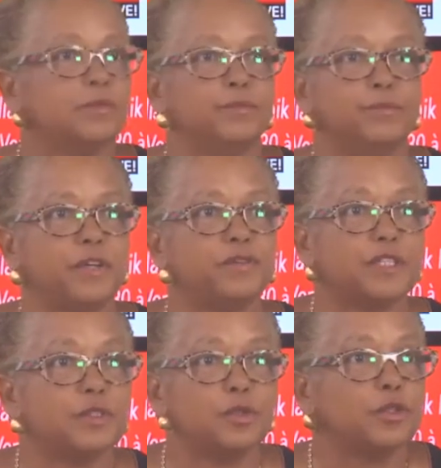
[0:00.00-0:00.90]

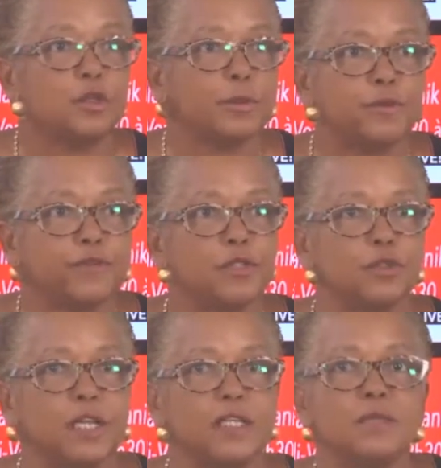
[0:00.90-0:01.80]
perfection, de leur
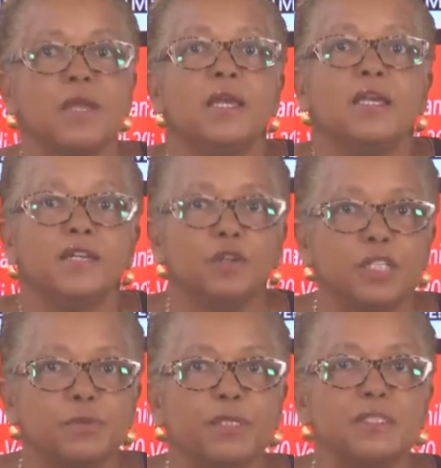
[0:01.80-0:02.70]
professionnalisme et de leur
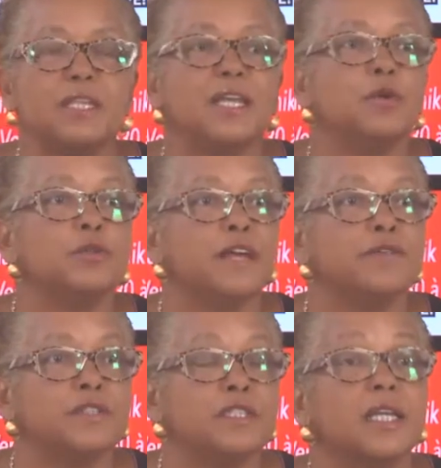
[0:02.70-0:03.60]
expertise, et qu'on
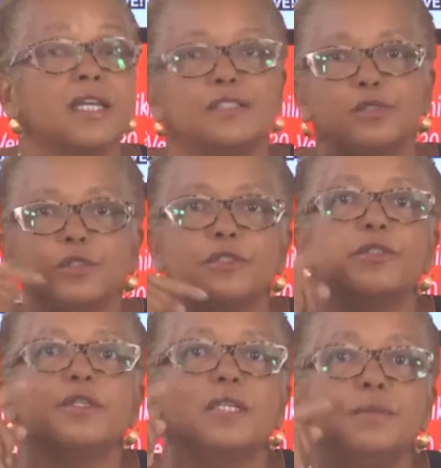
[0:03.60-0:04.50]
avance. Et
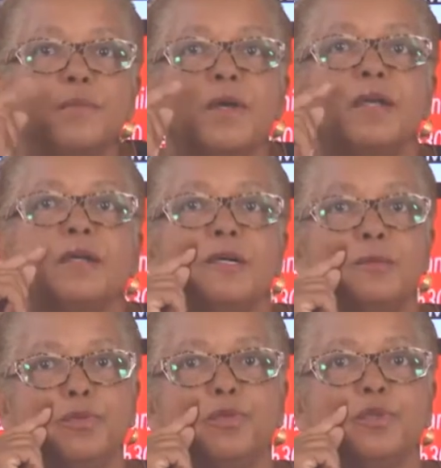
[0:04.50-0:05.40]
ce qui m'a,
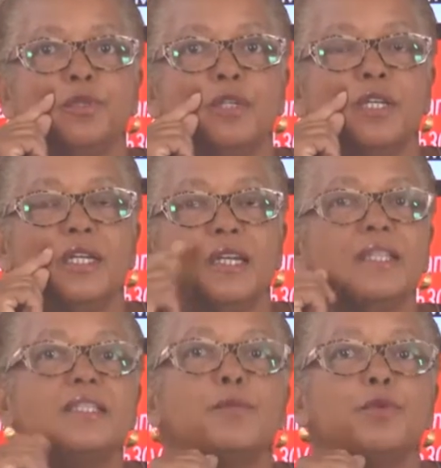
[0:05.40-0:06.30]
en plus,
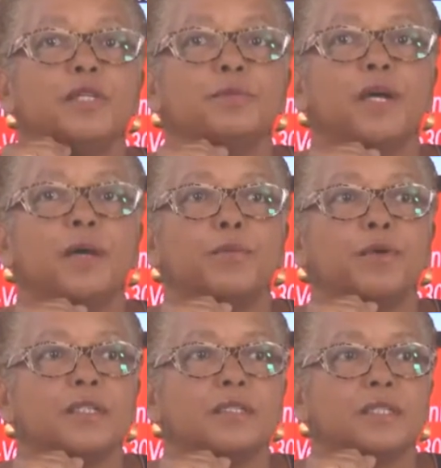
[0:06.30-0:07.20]
interpellé par
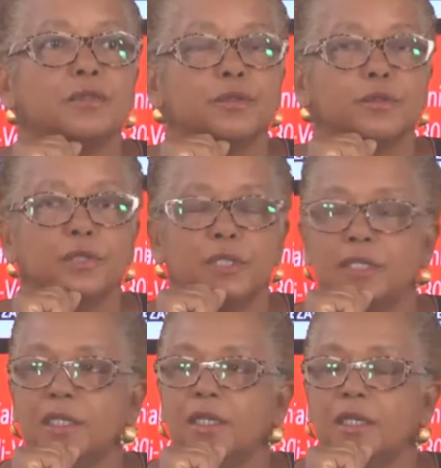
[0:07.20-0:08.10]
rapport à cette, euh,
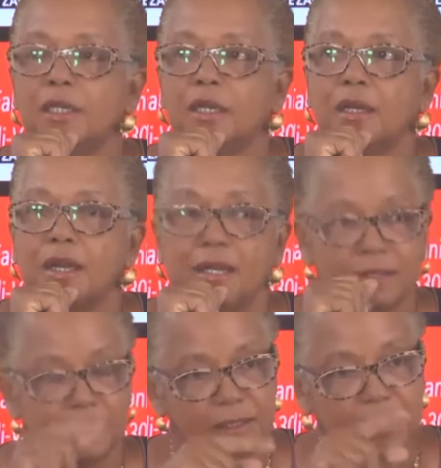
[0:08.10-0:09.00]
à
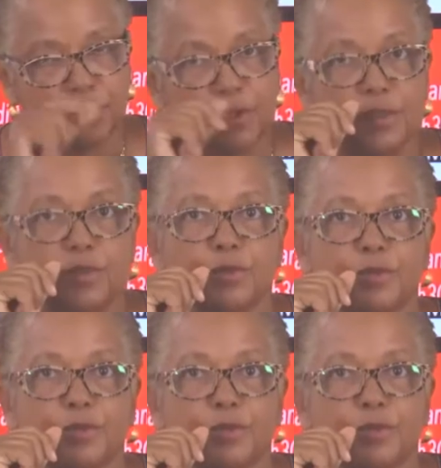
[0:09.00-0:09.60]
cette situation,